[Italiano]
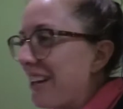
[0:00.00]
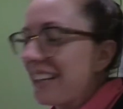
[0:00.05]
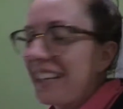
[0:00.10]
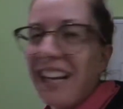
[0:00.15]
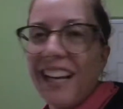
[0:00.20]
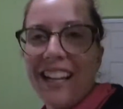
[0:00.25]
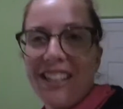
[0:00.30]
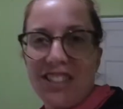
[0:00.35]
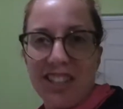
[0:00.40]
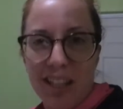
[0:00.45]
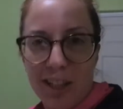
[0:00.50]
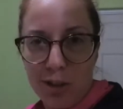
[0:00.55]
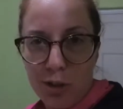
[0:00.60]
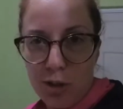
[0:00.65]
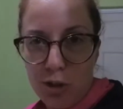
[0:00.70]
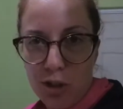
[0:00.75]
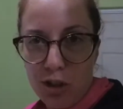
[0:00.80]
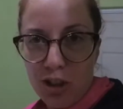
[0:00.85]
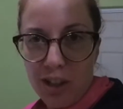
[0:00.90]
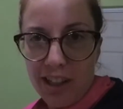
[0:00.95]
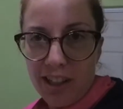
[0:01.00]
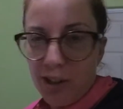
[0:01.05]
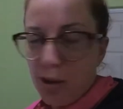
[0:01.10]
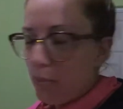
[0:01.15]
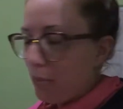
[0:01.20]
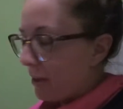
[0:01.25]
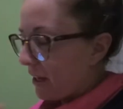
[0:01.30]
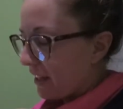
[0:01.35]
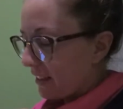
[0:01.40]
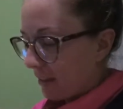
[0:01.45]
perché lei ci ha dato solo le
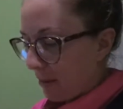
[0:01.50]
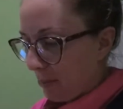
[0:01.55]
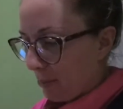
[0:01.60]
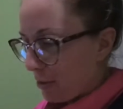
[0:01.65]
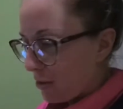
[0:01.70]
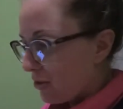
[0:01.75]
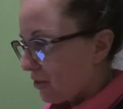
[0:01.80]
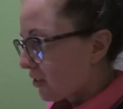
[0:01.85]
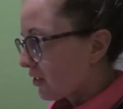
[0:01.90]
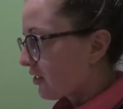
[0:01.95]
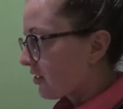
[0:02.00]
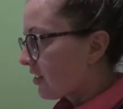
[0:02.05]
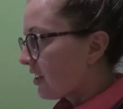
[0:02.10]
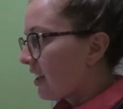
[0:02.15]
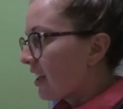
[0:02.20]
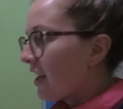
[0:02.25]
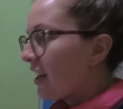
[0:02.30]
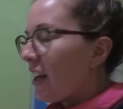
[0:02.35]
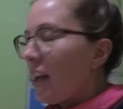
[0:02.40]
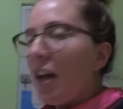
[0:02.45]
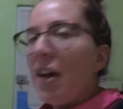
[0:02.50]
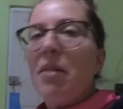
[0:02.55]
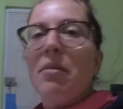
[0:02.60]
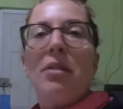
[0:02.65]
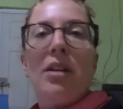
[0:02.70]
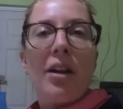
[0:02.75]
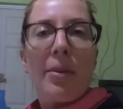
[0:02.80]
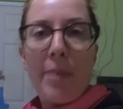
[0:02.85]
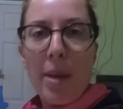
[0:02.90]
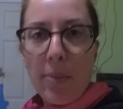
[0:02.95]
coperte a posto così.
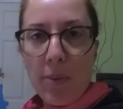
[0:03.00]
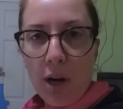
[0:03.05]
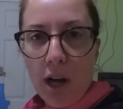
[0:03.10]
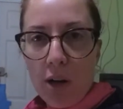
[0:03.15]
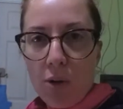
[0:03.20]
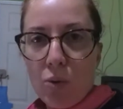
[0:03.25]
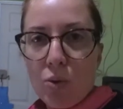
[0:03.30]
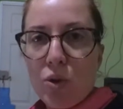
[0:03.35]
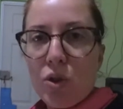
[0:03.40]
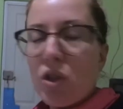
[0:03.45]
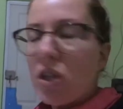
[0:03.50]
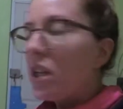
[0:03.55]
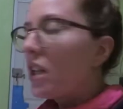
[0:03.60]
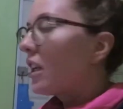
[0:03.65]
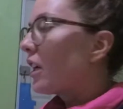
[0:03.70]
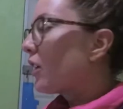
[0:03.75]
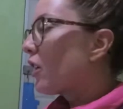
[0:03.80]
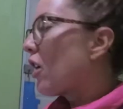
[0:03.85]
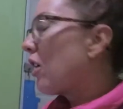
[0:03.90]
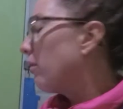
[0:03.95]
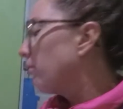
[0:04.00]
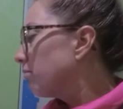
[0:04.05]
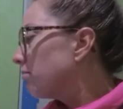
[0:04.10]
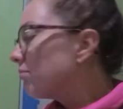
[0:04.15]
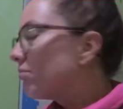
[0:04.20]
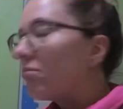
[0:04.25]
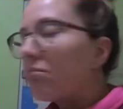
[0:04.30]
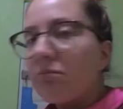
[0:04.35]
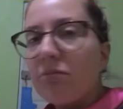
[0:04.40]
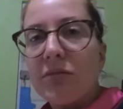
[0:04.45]
Abbiamo la cucina,
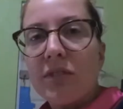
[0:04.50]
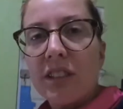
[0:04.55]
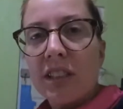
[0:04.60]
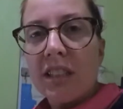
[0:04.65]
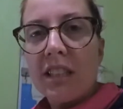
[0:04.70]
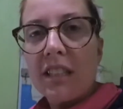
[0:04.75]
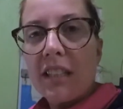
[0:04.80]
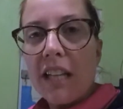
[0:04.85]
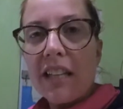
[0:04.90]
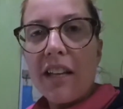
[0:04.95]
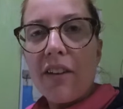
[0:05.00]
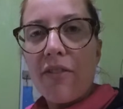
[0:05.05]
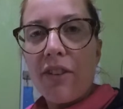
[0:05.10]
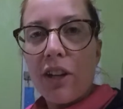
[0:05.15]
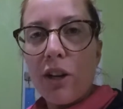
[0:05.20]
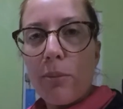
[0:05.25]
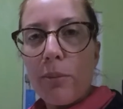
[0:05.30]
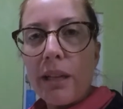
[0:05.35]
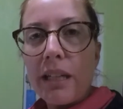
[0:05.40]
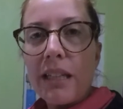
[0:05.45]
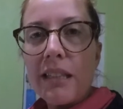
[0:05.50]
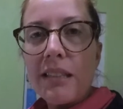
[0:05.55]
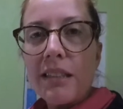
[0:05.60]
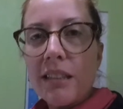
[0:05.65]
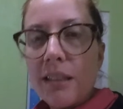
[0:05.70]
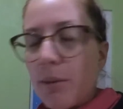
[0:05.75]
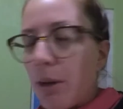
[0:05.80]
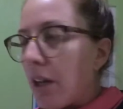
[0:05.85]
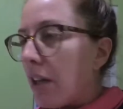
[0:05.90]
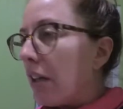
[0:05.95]
no, si sta davvero
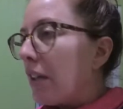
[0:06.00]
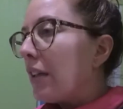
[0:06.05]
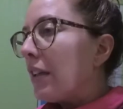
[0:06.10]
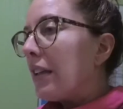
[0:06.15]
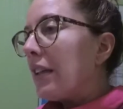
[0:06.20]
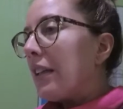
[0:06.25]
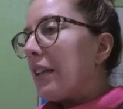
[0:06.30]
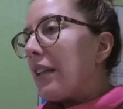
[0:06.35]
benissimo.